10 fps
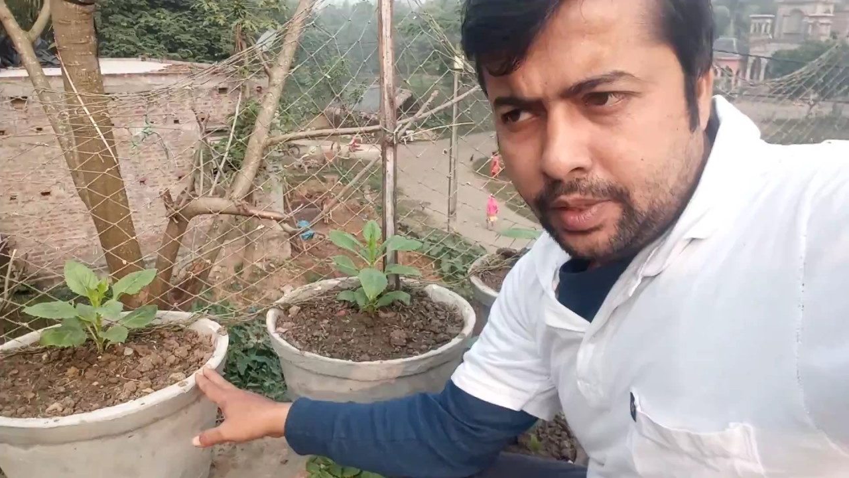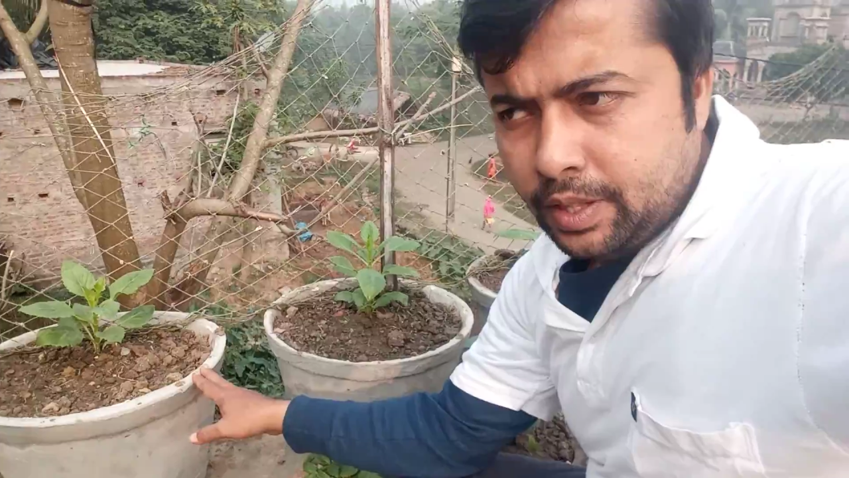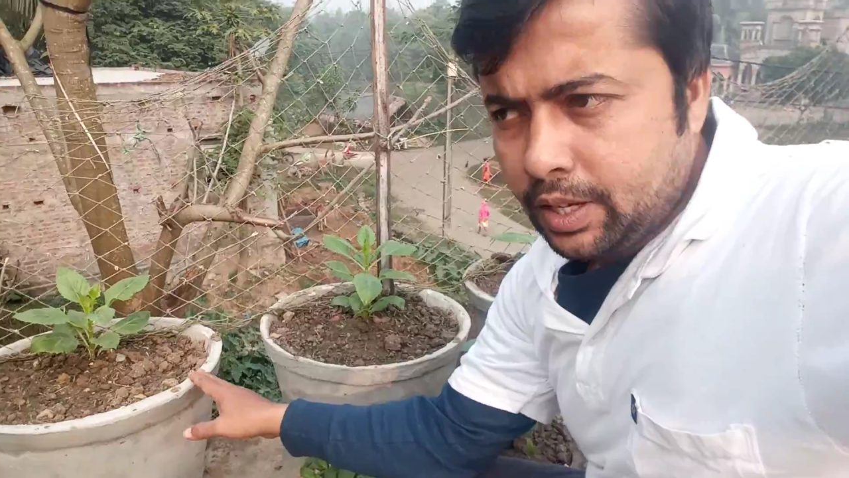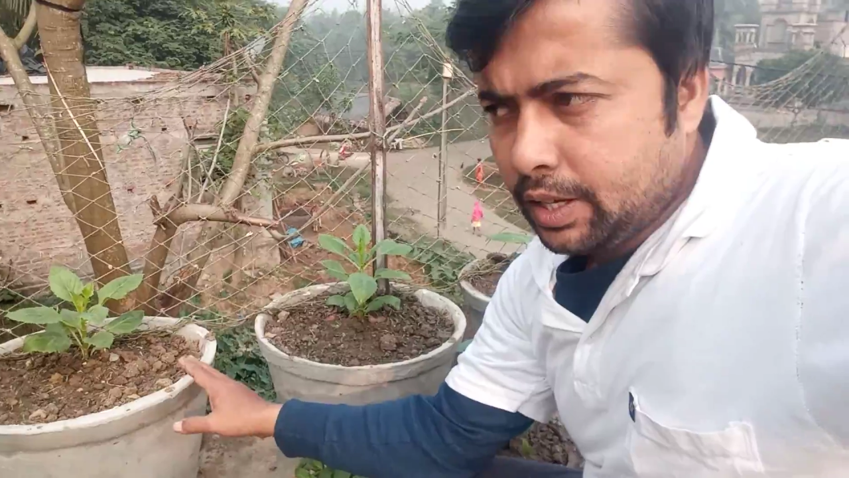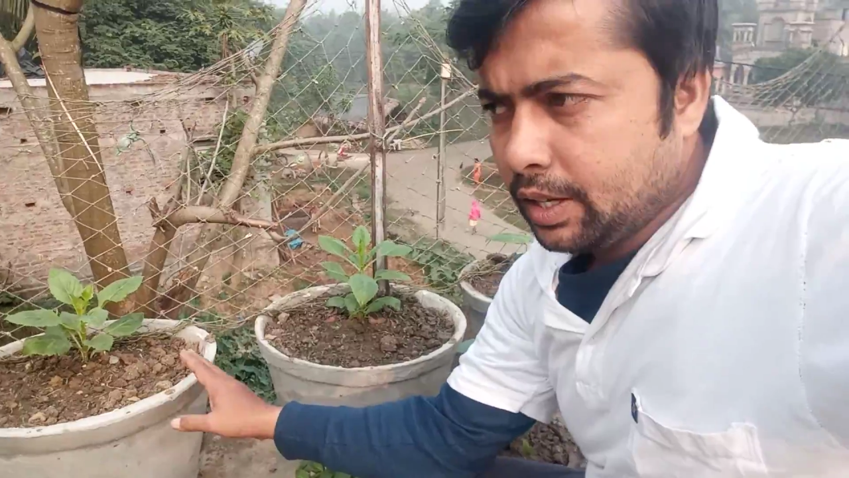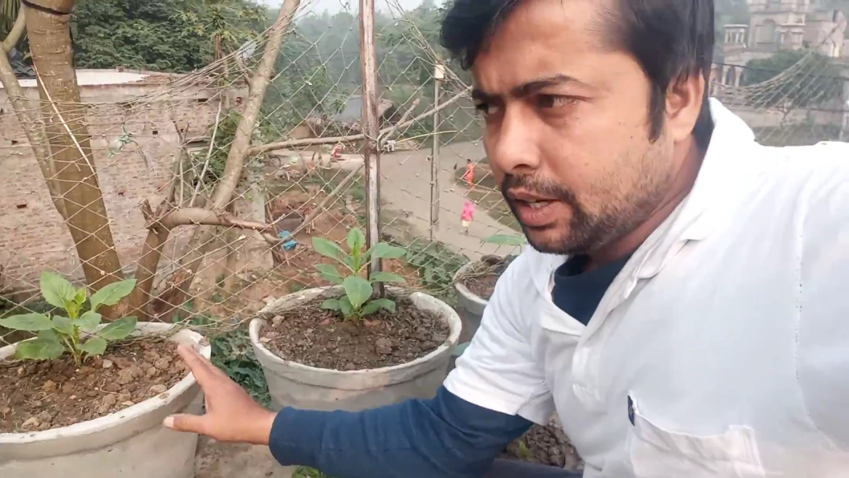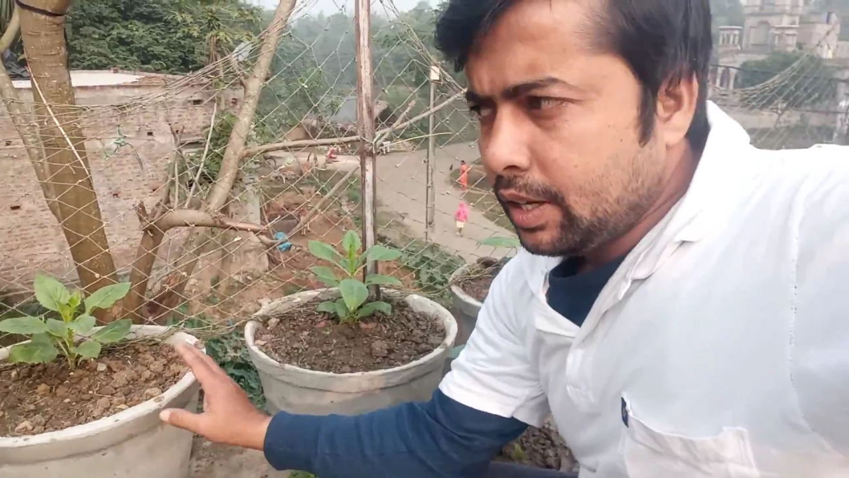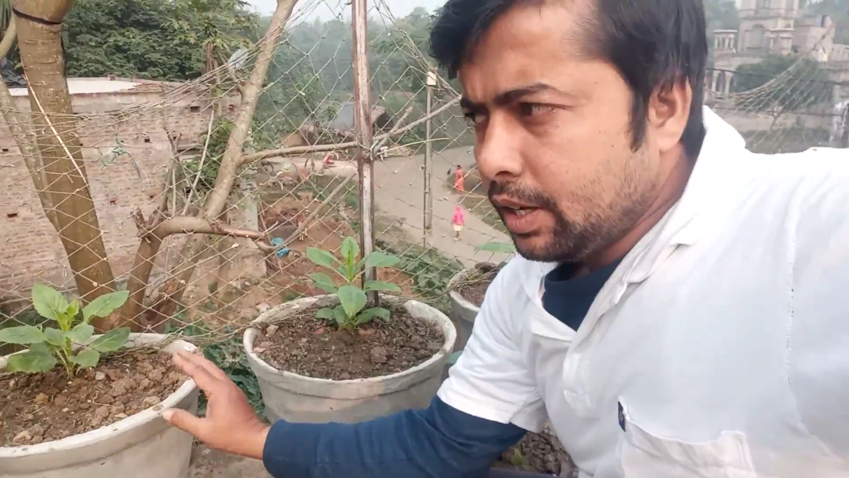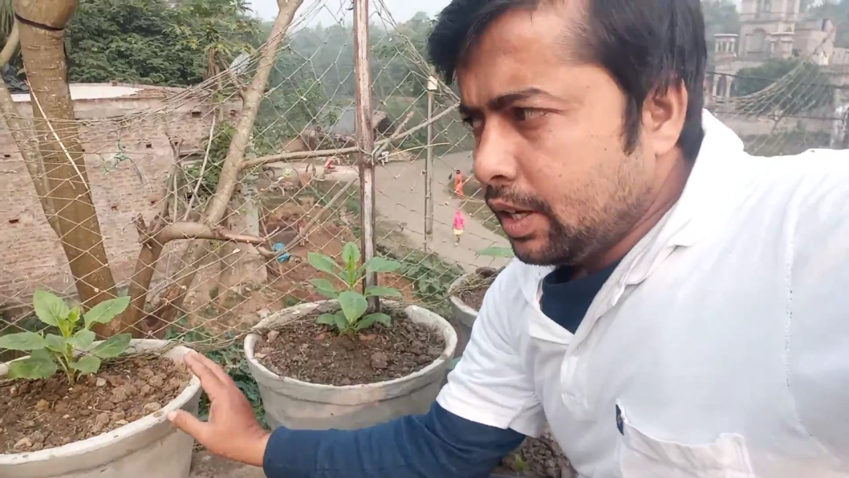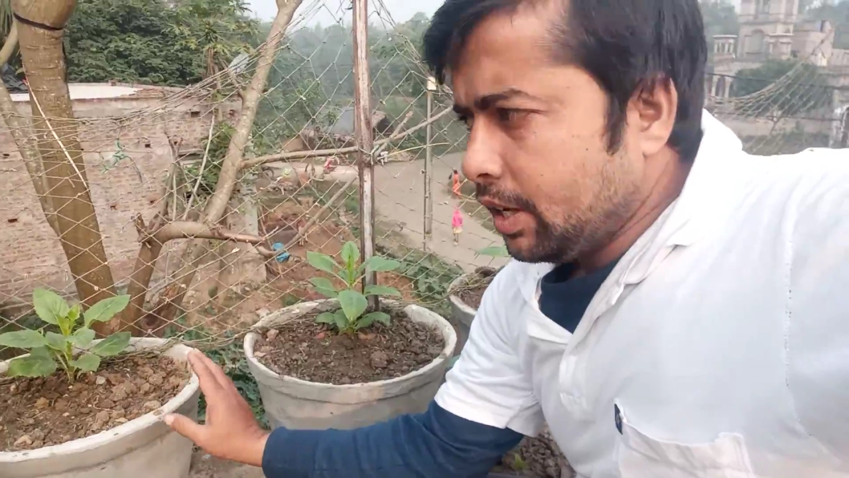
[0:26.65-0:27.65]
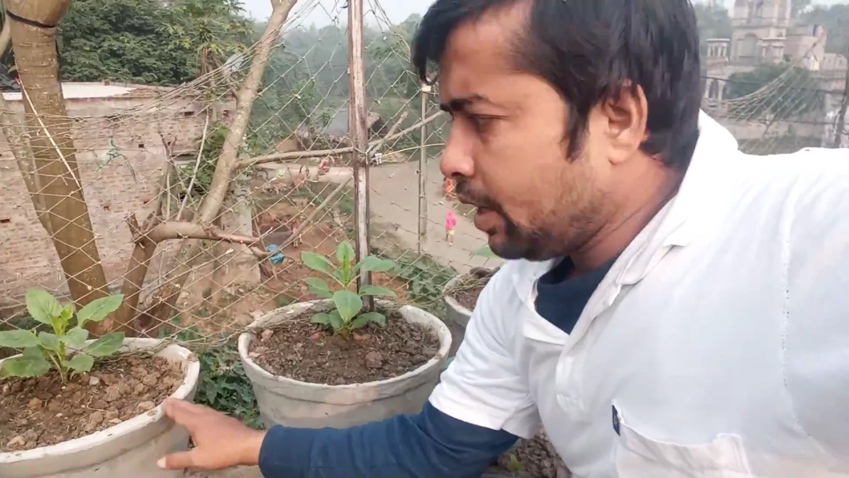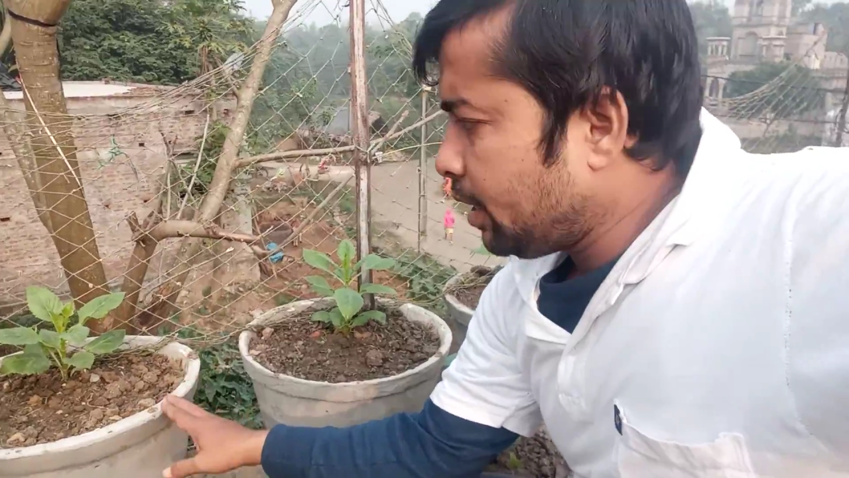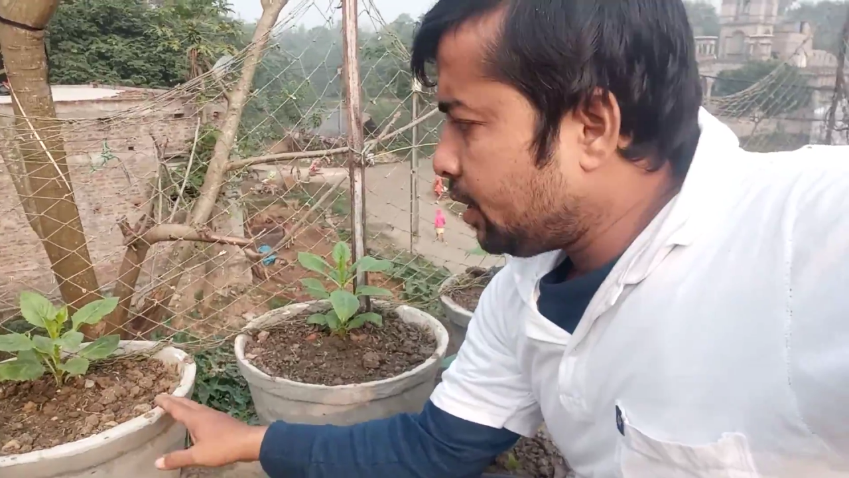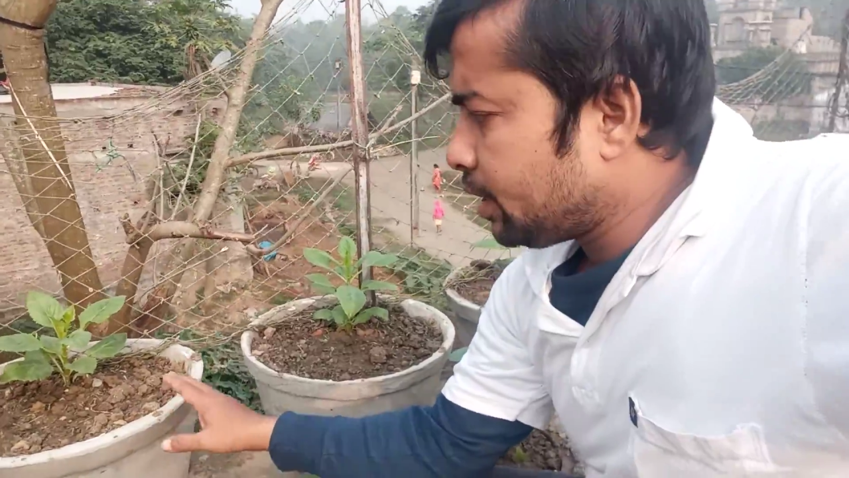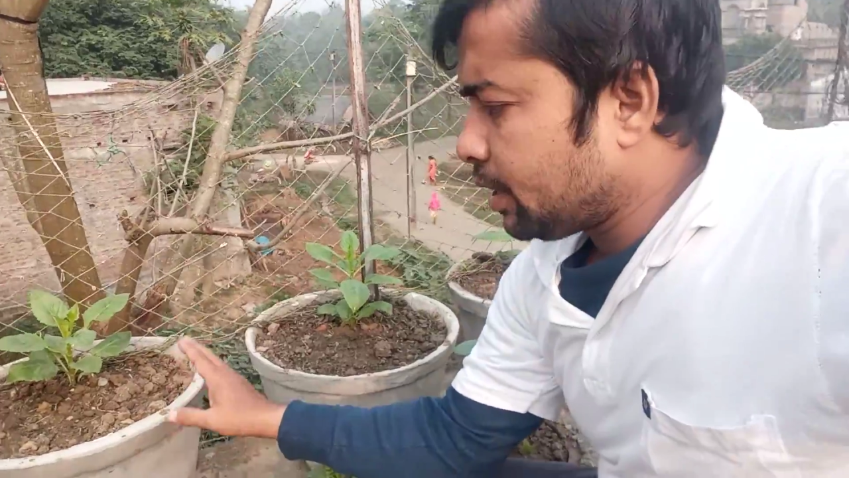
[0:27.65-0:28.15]
তাই এই
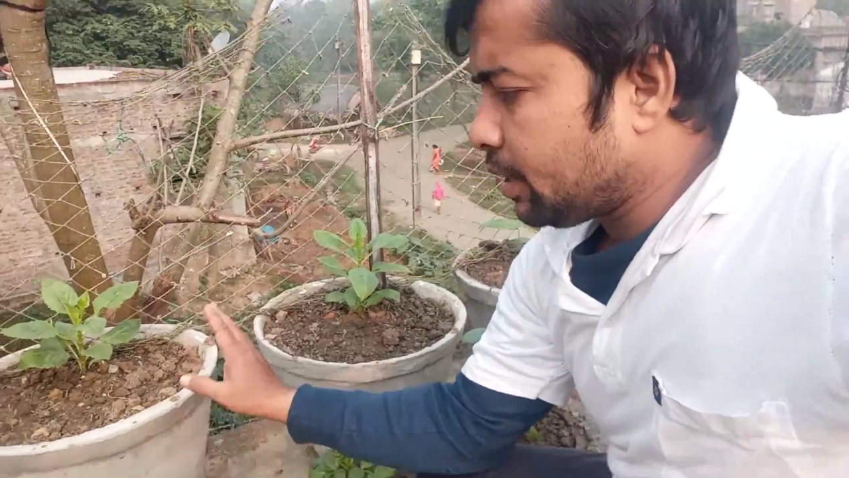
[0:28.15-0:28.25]
যে